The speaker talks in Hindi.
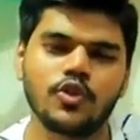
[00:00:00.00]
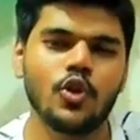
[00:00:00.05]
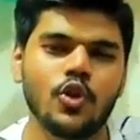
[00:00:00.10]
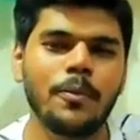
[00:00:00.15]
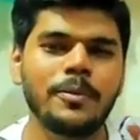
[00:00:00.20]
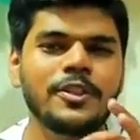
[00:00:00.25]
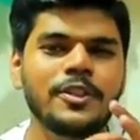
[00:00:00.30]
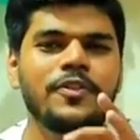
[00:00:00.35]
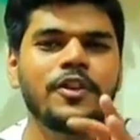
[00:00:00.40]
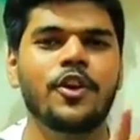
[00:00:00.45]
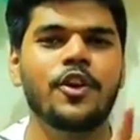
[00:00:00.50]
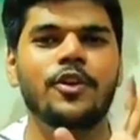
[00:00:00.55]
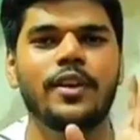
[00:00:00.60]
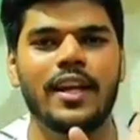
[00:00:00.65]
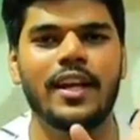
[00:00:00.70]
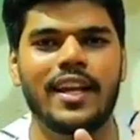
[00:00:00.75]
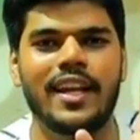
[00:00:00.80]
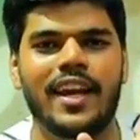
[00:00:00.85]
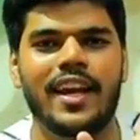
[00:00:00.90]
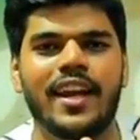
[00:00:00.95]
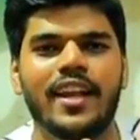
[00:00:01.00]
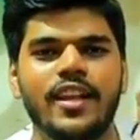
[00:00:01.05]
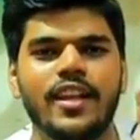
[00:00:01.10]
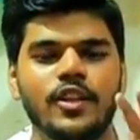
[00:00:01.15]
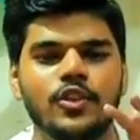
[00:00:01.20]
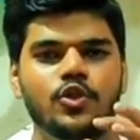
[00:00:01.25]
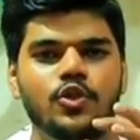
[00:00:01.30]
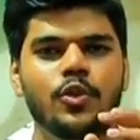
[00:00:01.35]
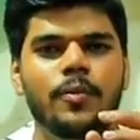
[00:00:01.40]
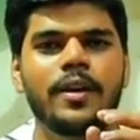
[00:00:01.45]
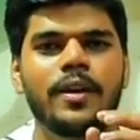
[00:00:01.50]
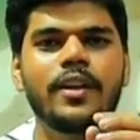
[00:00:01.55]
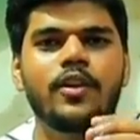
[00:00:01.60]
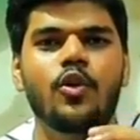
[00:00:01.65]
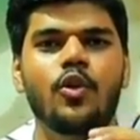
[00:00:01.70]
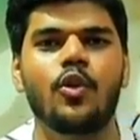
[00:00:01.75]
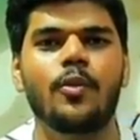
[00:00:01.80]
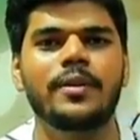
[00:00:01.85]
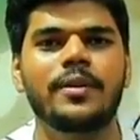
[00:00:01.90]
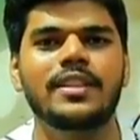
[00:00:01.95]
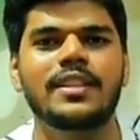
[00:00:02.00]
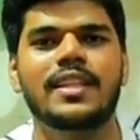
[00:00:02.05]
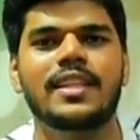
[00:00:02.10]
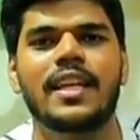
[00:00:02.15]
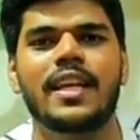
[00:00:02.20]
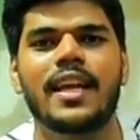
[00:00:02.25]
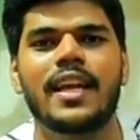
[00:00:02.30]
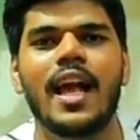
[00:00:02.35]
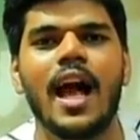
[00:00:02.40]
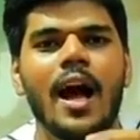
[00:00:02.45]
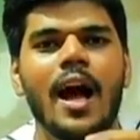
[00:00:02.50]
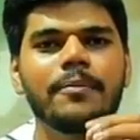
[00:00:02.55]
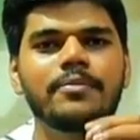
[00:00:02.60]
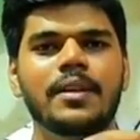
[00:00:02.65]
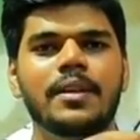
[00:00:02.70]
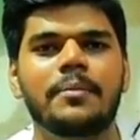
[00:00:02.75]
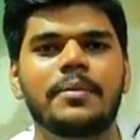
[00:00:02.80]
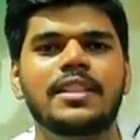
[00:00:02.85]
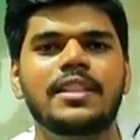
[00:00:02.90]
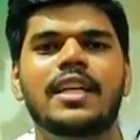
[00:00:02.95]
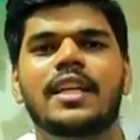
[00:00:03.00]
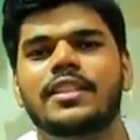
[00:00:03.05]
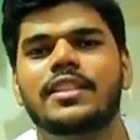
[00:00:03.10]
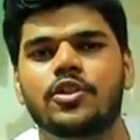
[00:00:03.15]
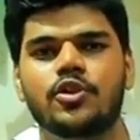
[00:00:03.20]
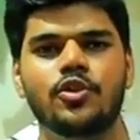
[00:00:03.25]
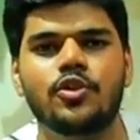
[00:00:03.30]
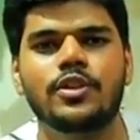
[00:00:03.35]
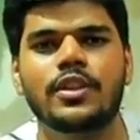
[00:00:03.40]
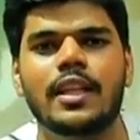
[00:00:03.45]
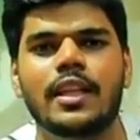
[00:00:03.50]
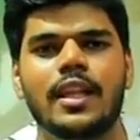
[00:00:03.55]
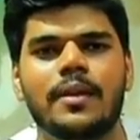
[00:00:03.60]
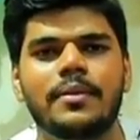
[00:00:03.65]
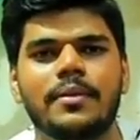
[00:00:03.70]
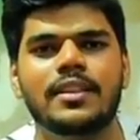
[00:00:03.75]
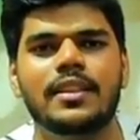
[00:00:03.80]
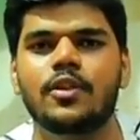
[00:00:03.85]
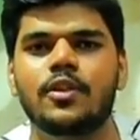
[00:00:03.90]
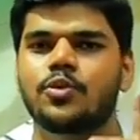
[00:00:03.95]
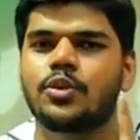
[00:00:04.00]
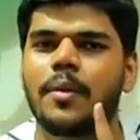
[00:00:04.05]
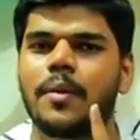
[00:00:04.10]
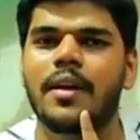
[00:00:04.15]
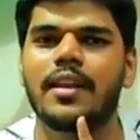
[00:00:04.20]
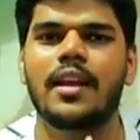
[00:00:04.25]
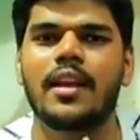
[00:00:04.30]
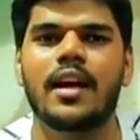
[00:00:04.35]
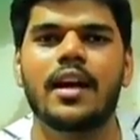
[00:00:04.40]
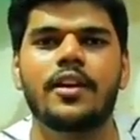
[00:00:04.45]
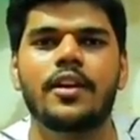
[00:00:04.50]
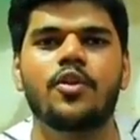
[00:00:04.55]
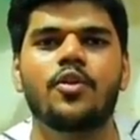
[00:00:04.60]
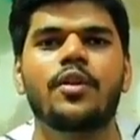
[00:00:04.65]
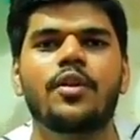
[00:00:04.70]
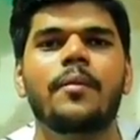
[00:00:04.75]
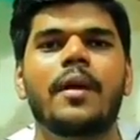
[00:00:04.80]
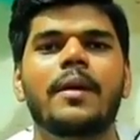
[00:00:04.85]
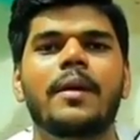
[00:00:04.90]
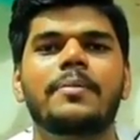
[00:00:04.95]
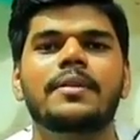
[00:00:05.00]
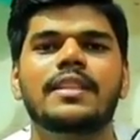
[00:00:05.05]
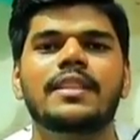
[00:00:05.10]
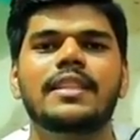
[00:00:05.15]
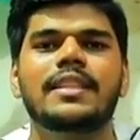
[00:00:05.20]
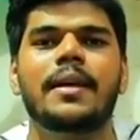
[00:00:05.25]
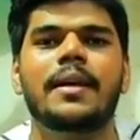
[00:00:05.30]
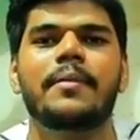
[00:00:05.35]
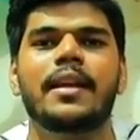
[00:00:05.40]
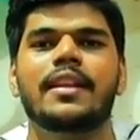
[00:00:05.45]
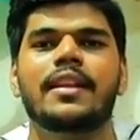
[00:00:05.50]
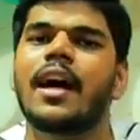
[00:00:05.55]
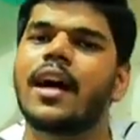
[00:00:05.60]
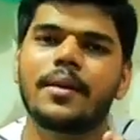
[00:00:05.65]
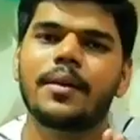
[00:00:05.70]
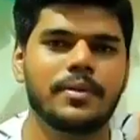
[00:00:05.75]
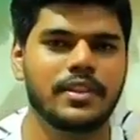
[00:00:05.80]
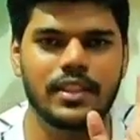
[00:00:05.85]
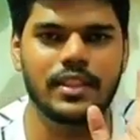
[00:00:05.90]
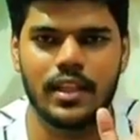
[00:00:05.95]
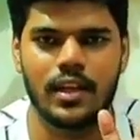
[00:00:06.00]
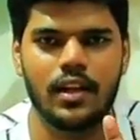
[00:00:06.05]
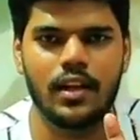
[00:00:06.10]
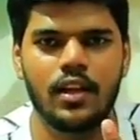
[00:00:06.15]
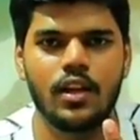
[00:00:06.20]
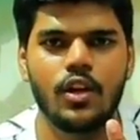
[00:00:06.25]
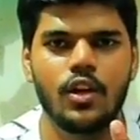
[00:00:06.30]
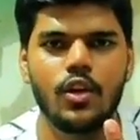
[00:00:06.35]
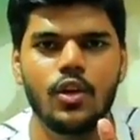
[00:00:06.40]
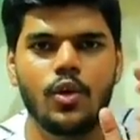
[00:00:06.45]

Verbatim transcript: जो भी इस वीडियो को देख रहे हैं सुबह नौ बजे से लेके आप जब मजे कर सकते हो सात आठ बजे तक उसके बाद ना करें क्योंकि हमारा बिजनेस टाइम रहता है आठ बजे तक